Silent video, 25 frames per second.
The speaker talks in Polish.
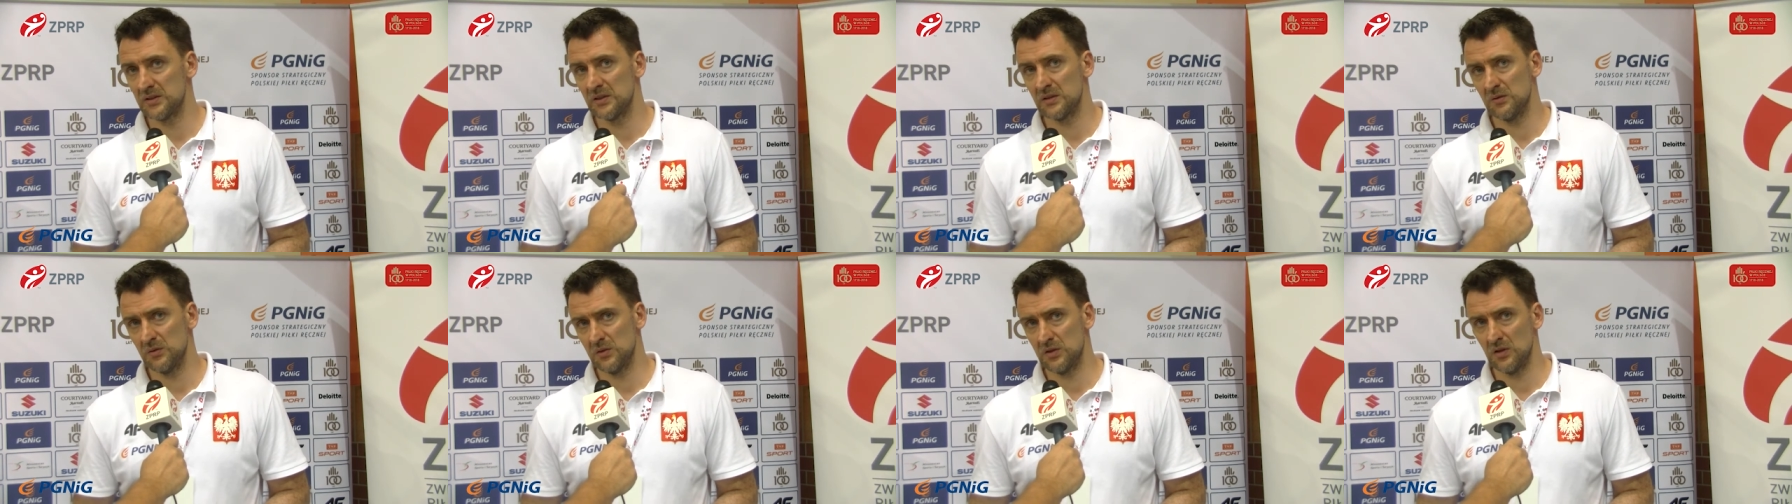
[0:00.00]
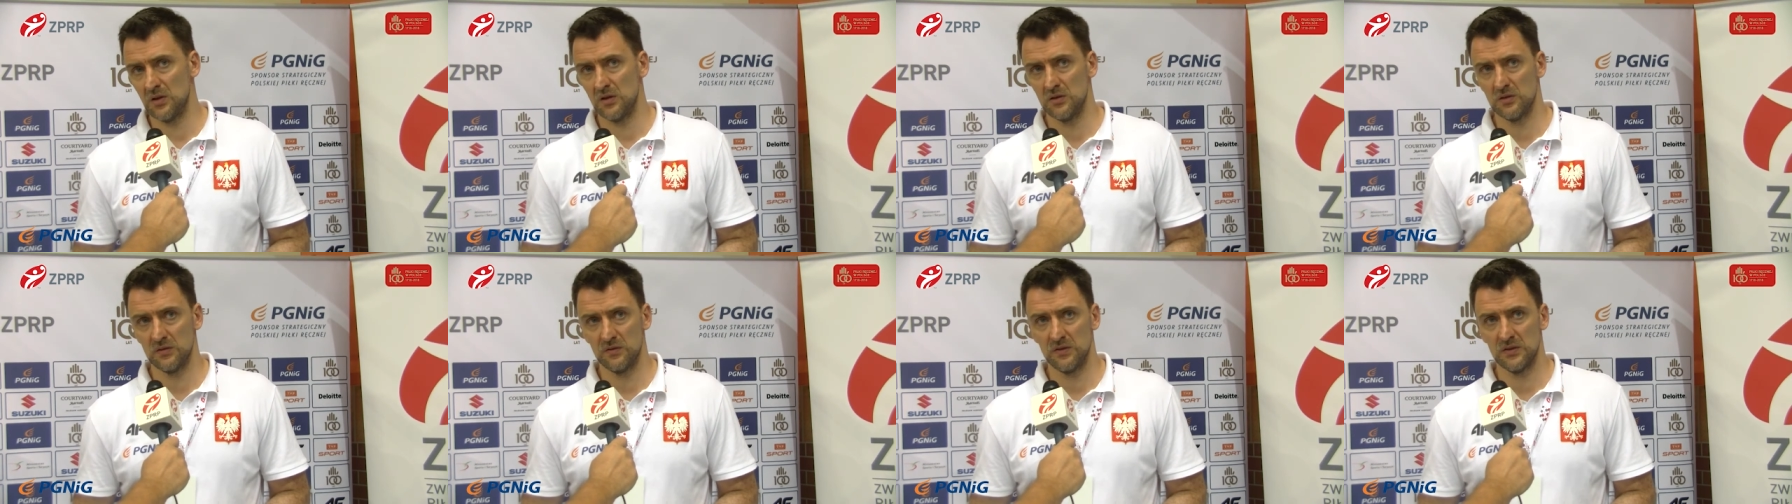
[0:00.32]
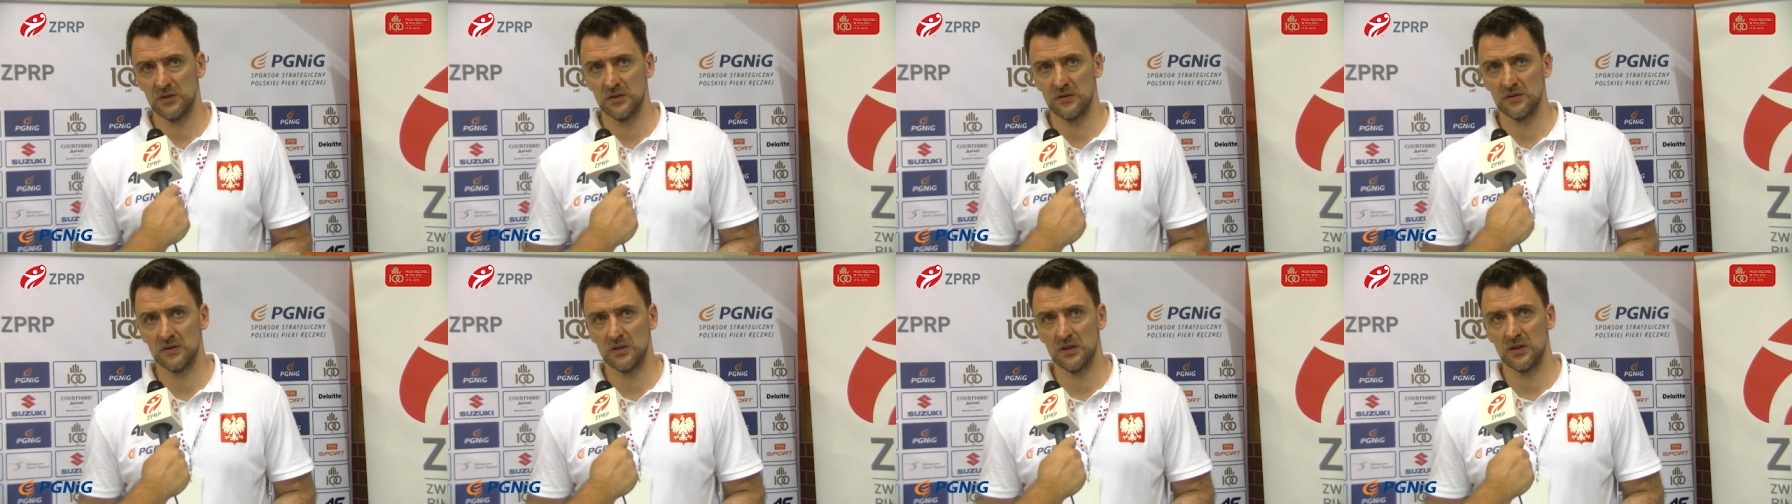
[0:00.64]
Natomiast jeżeli chodzi o
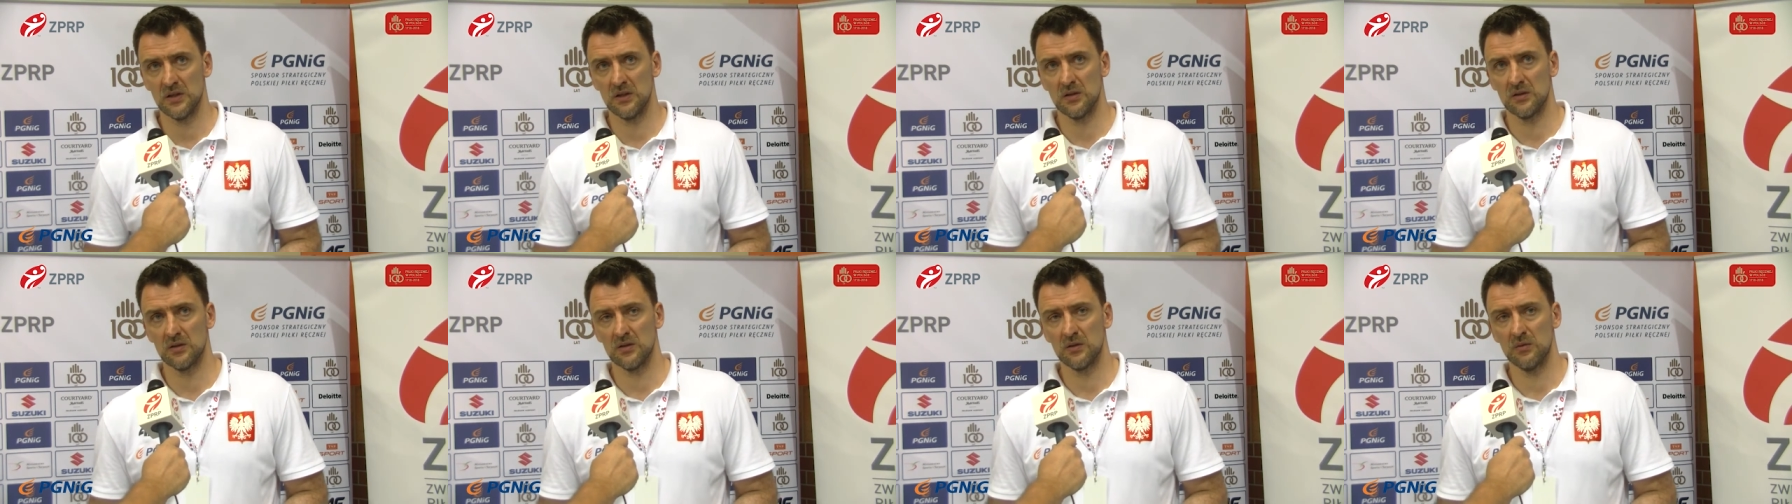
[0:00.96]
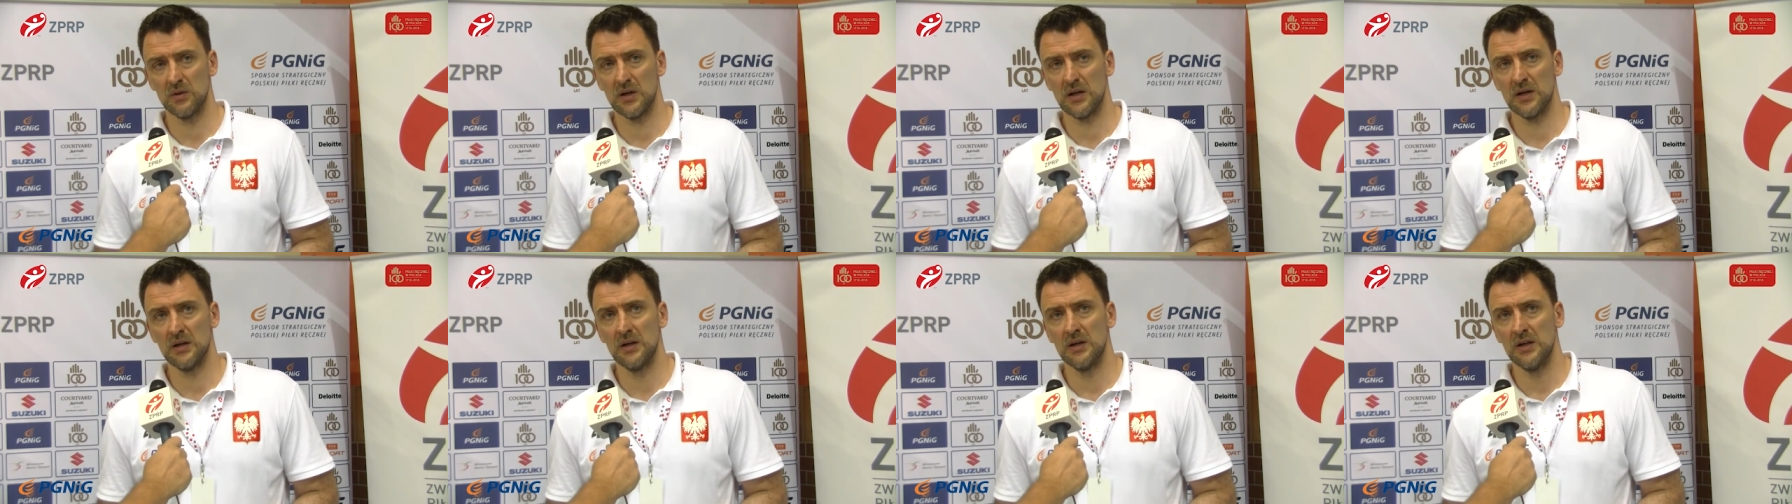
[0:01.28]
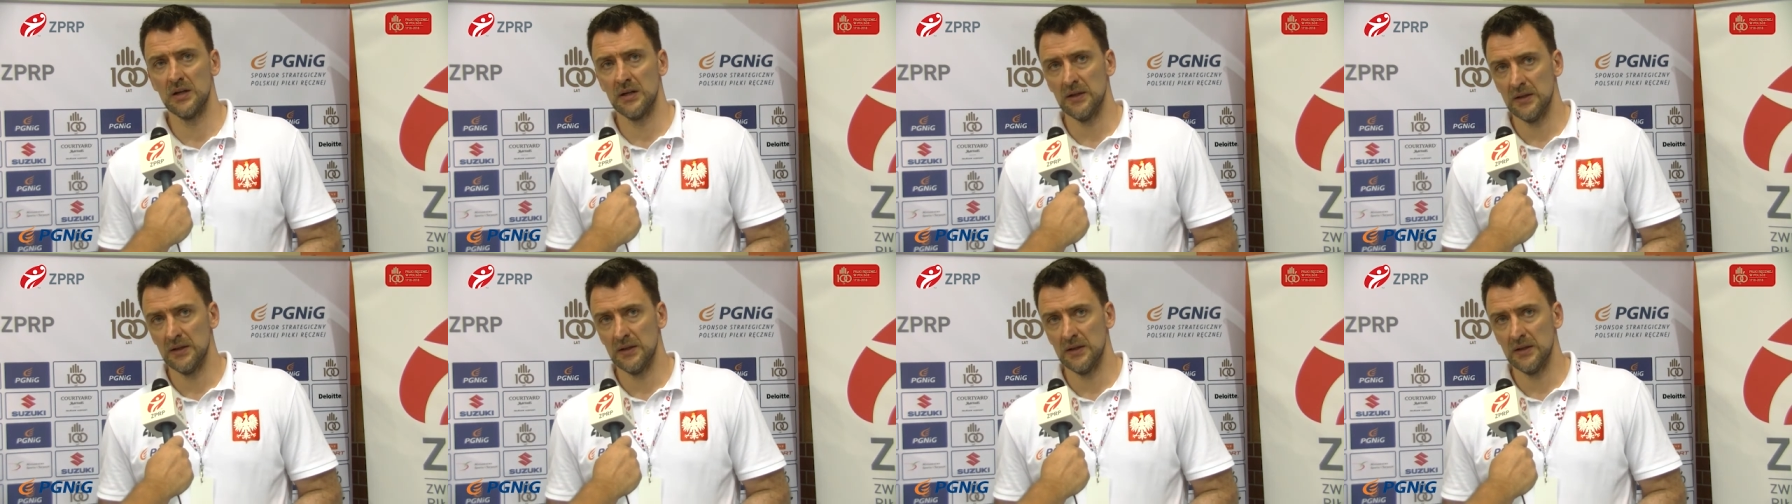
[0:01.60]
Wiśniewskiego Tomka,